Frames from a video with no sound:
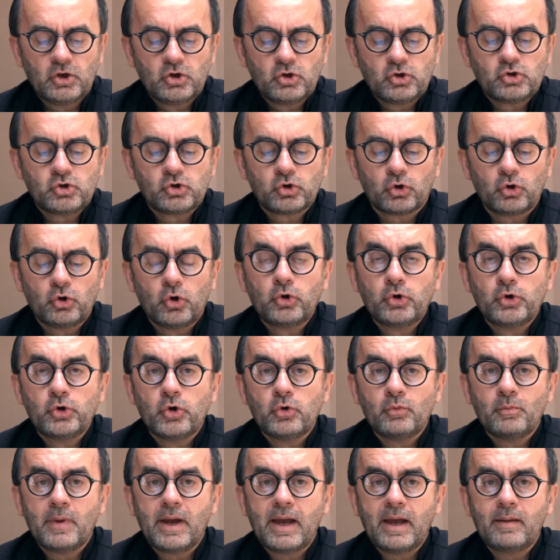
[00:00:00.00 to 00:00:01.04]
sur le
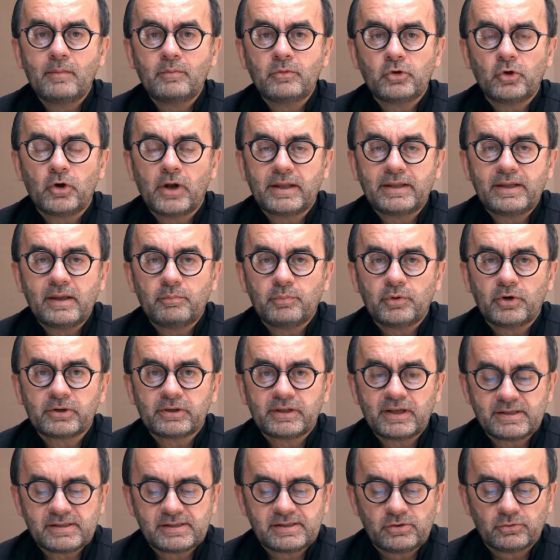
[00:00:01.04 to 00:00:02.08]
lieu même de la
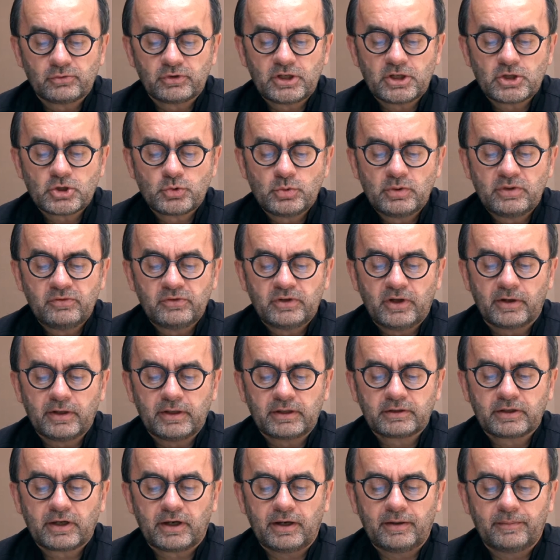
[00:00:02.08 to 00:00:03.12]
déportation des Juifs dans les
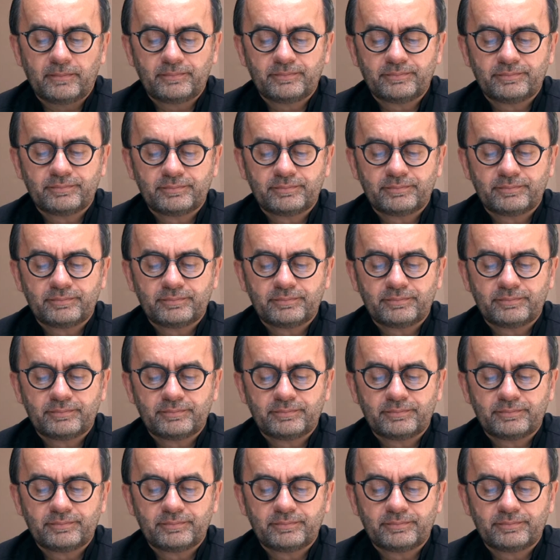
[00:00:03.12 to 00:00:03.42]
trains.